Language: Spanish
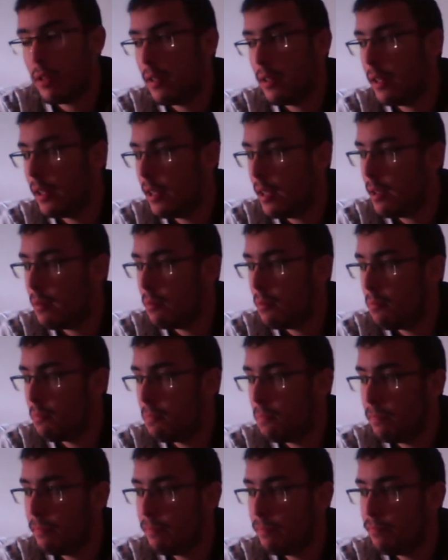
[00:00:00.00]

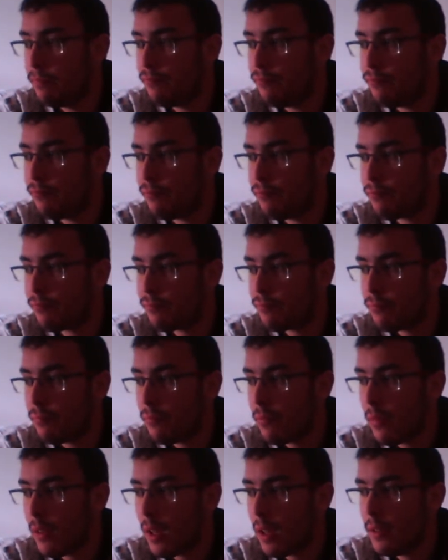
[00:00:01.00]
Em,
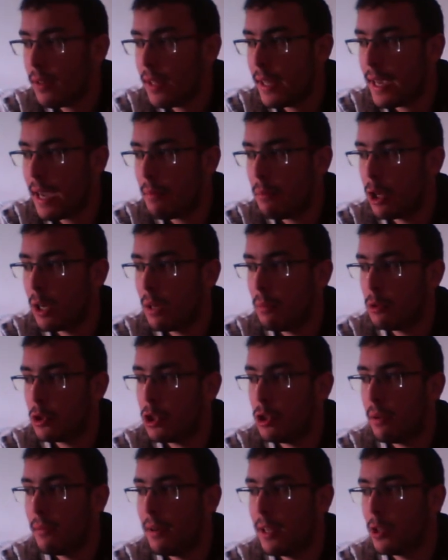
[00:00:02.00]
digamos que hemos
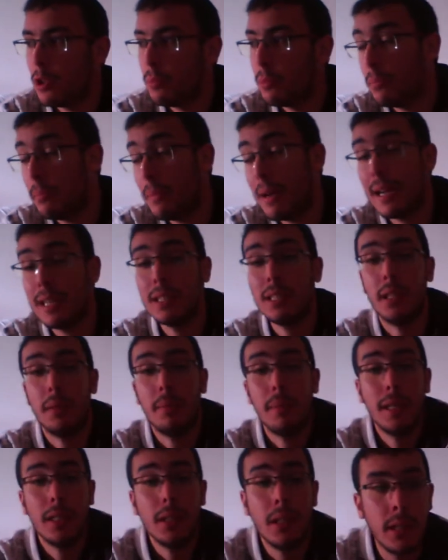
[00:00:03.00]
ido hablando por más y
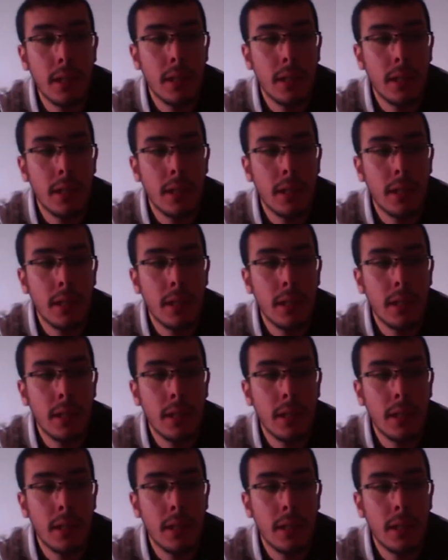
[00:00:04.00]
demás.